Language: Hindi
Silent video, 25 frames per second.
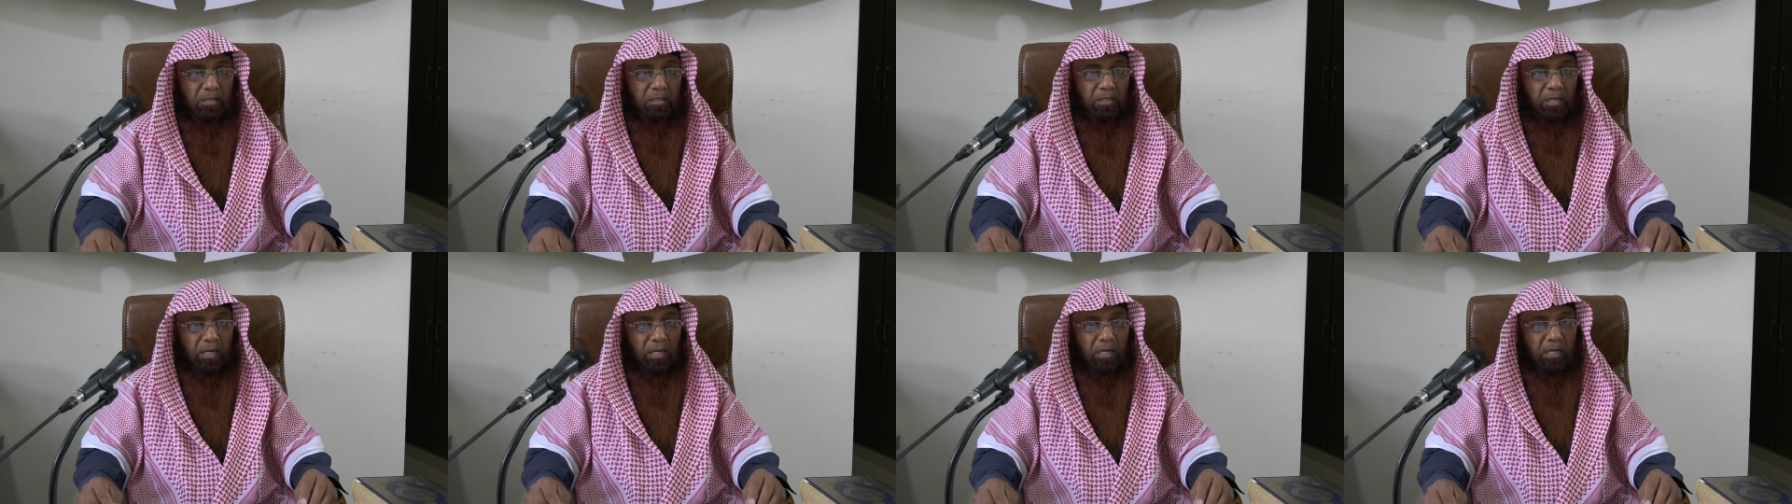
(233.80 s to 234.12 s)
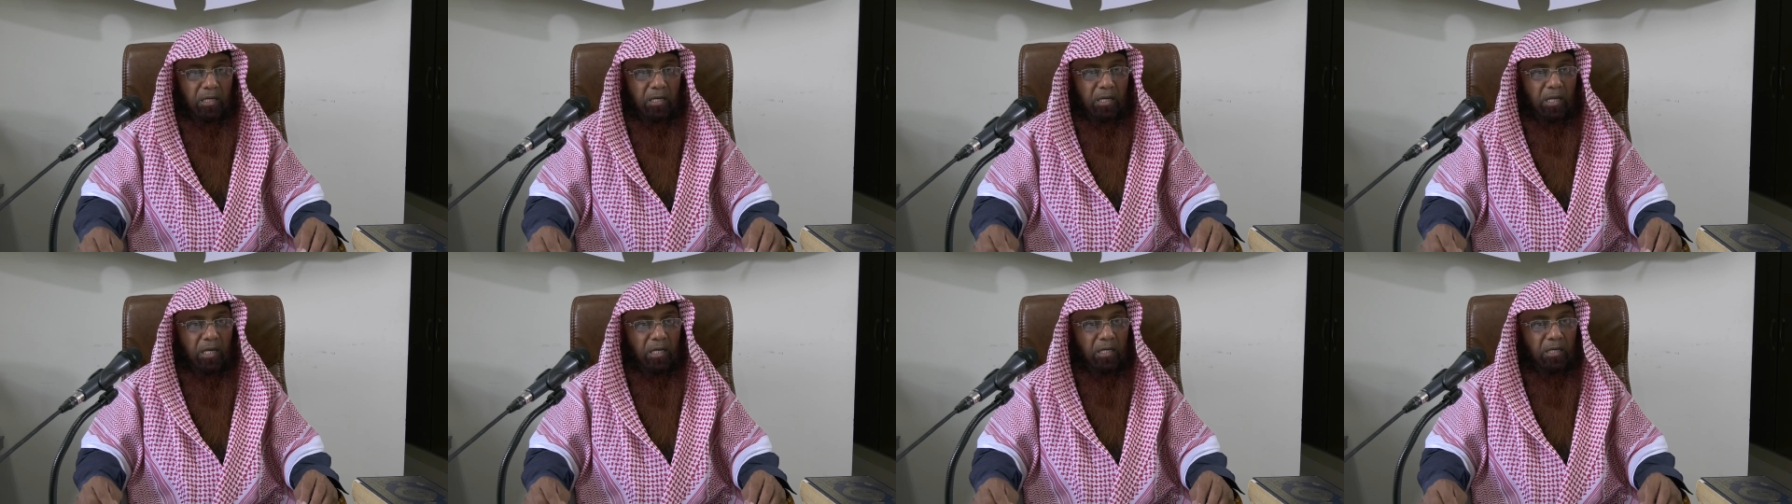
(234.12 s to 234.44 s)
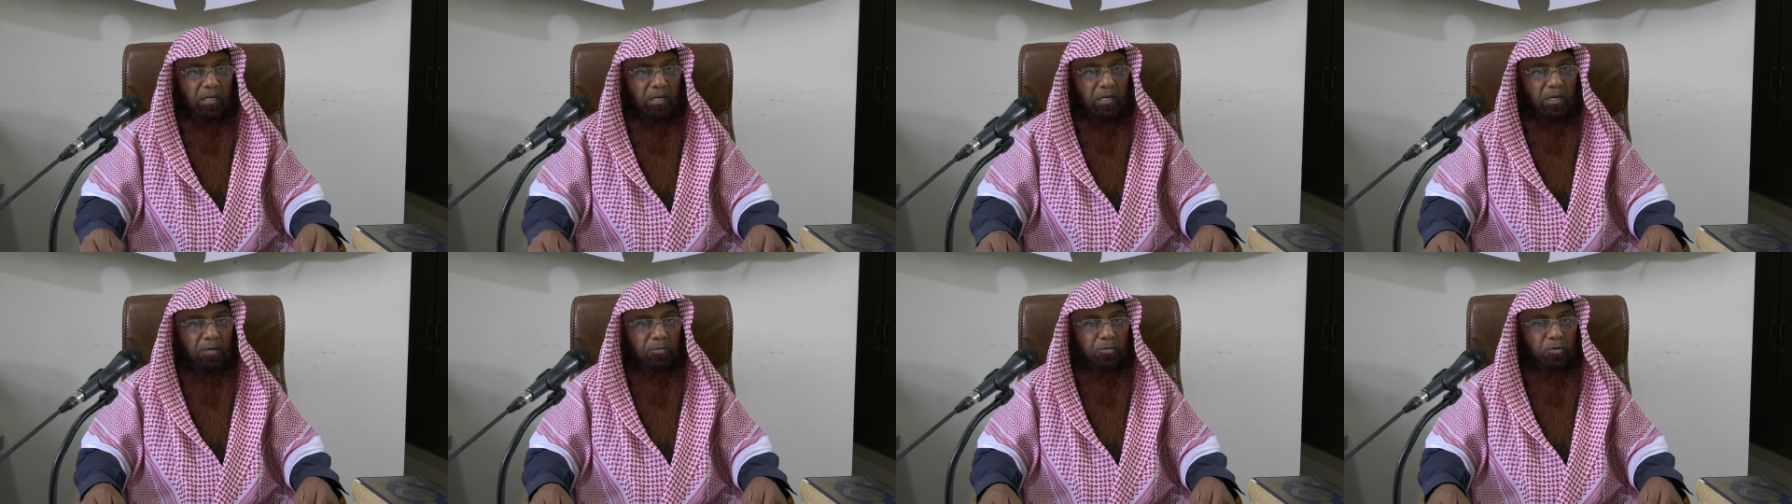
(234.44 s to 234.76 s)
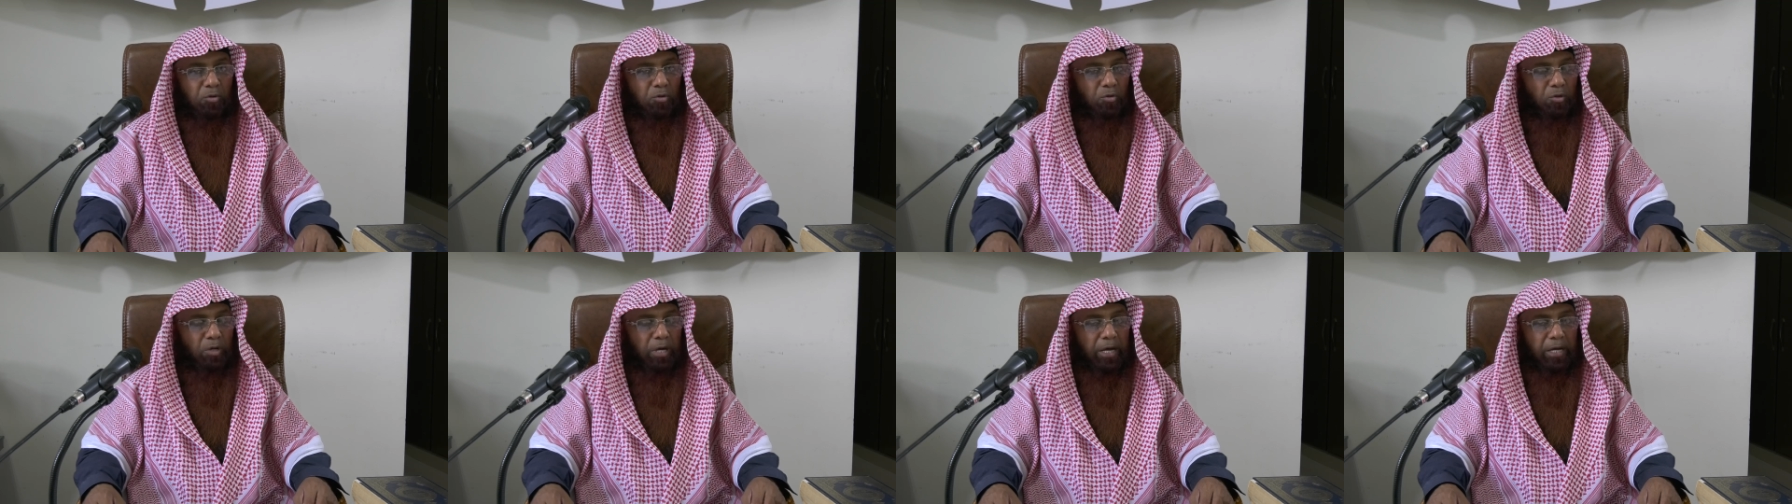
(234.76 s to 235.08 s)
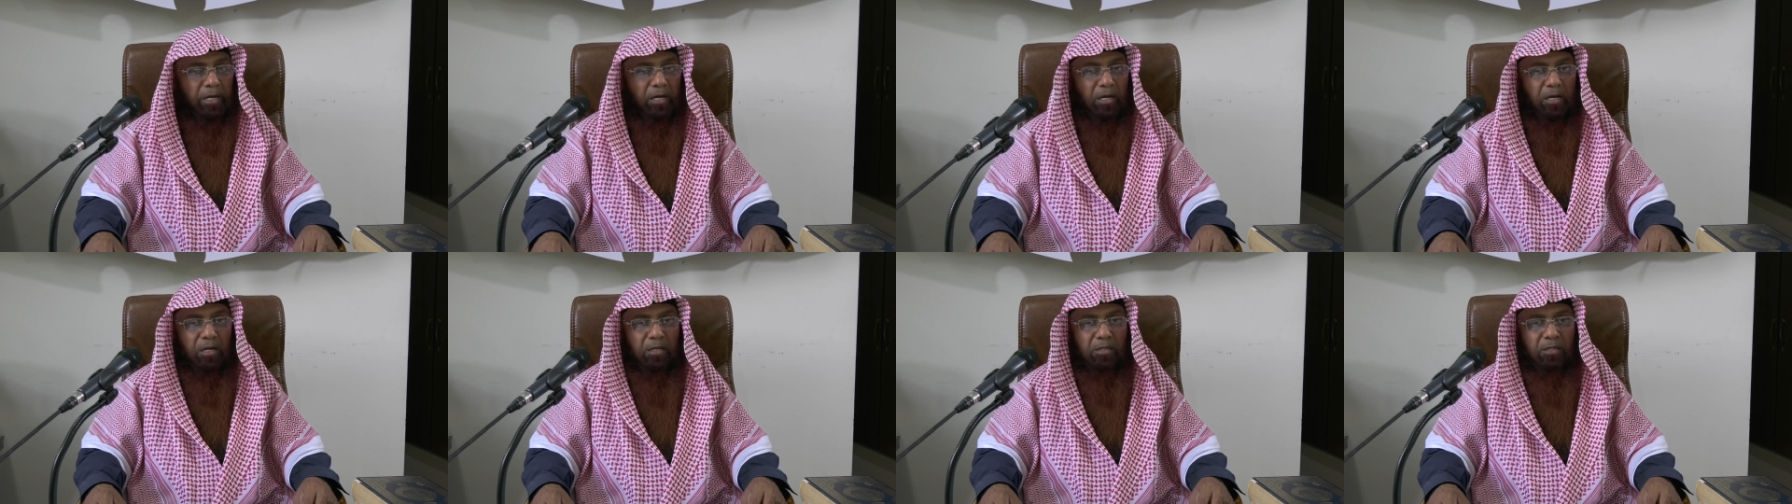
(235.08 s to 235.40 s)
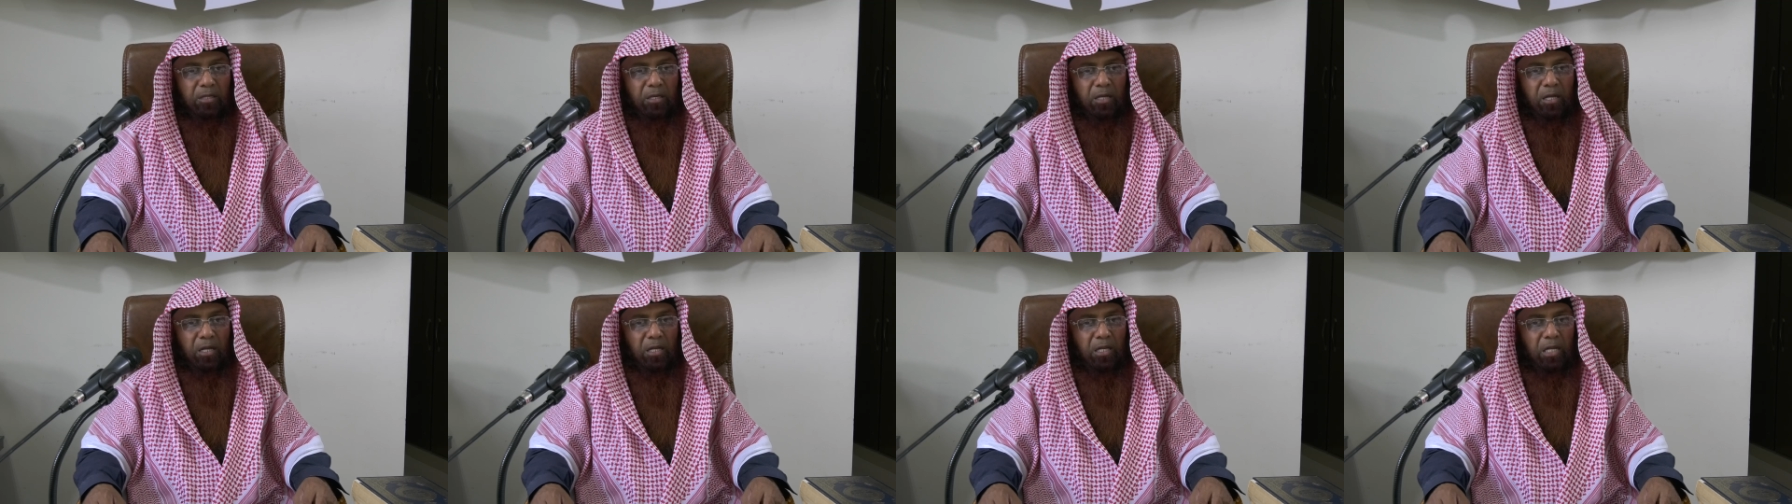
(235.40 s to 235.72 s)
यही नेकी अबू हुरैरा
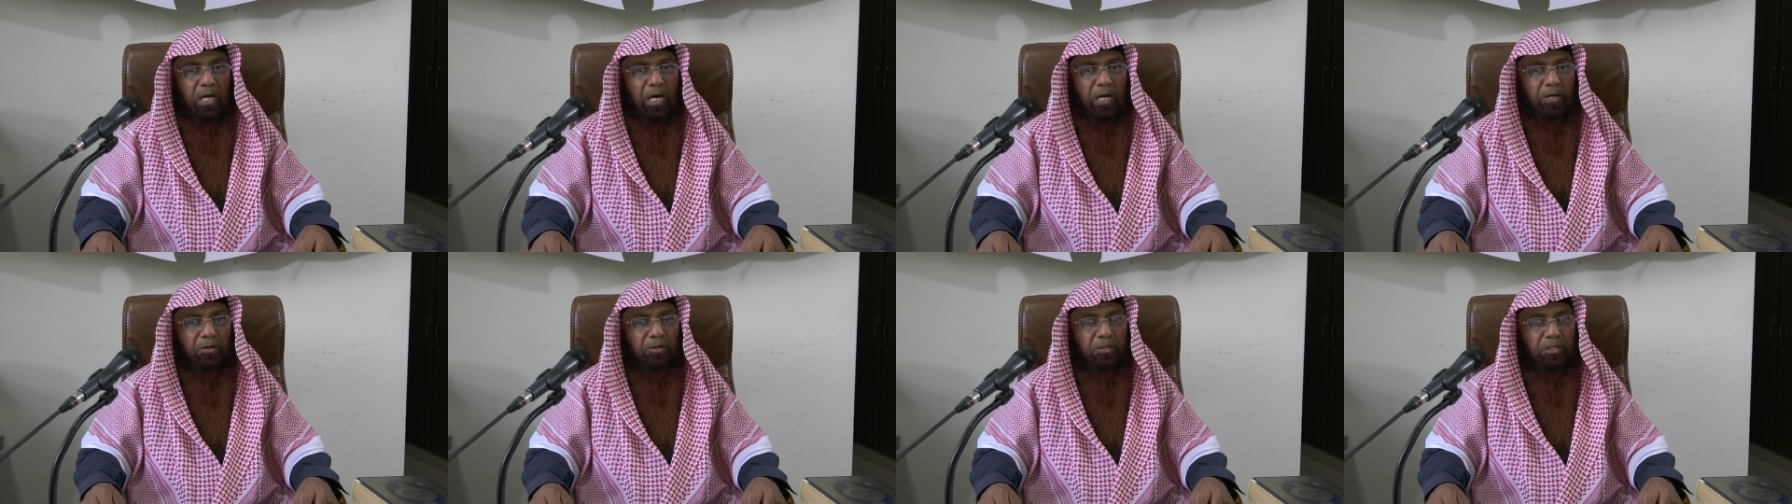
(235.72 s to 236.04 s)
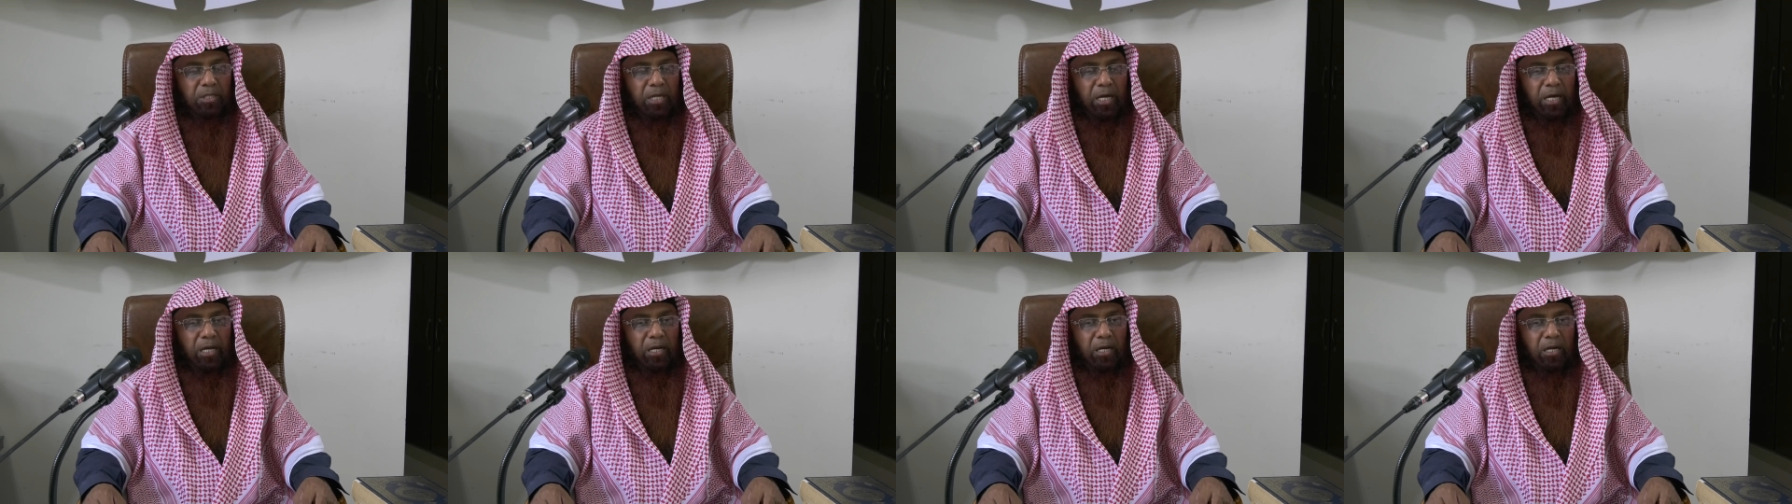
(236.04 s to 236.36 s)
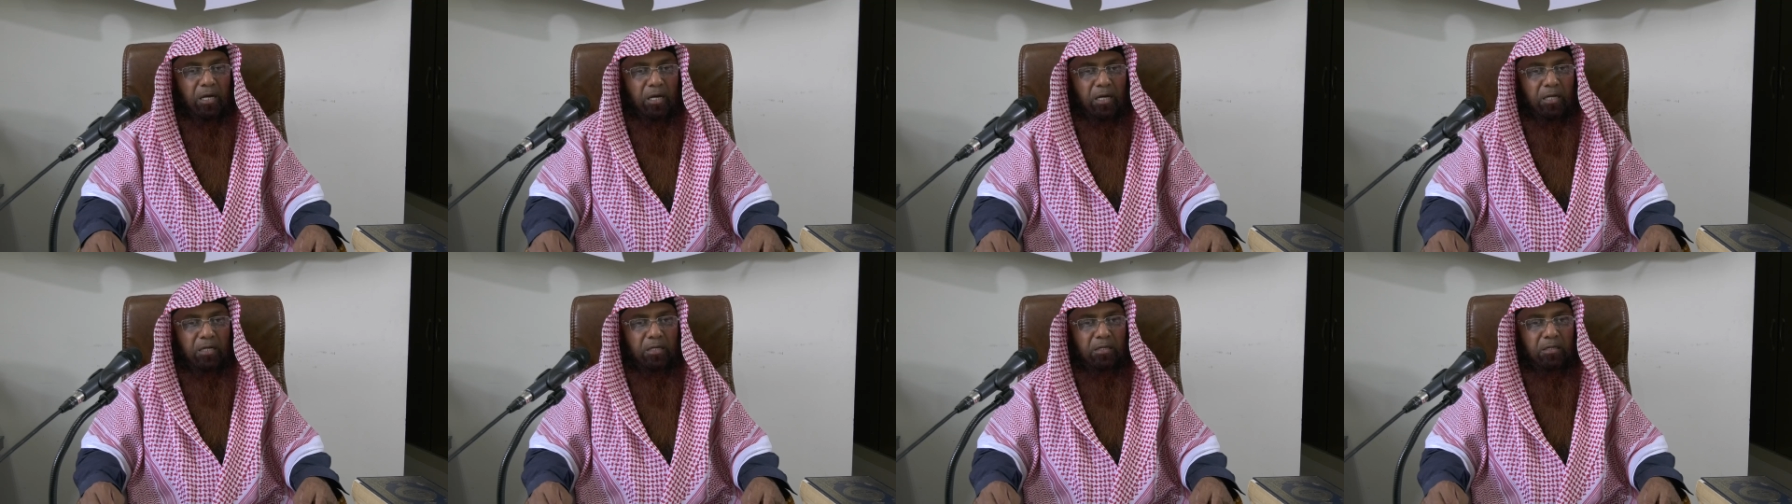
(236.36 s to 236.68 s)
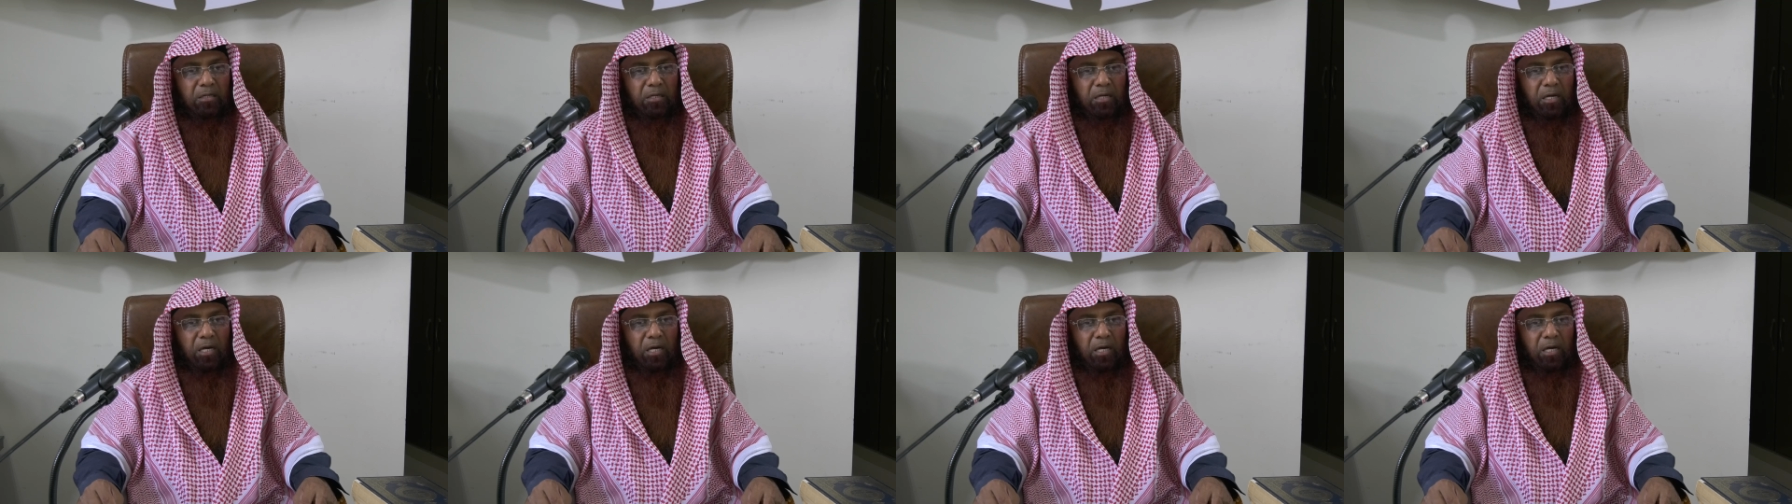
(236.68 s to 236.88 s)
रजी अल्लाह तन